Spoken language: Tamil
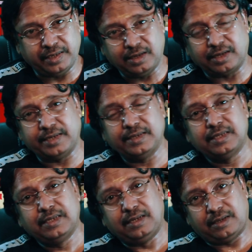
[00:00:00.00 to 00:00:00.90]
டாட்டா
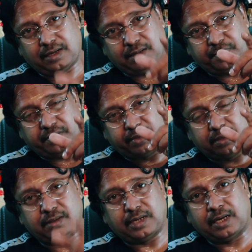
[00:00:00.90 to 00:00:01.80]
பவர் டாட்டா பவர்
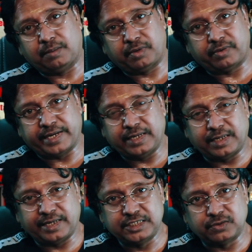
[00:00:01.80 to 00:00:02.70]
என்ன ரேஞ்சு ஓடிச்சுன்னு
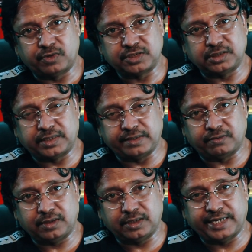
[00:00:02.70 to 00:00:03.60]
தெரியும்
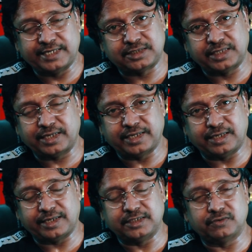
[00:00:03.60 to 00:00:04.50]
ஏஎஸ்ஏல் என்ன ரேஞ்சு ஓடிச்சுன்னு
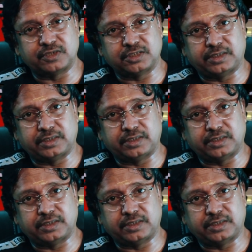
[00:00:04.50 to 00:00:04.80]
தெரியும் உங்களுக்கு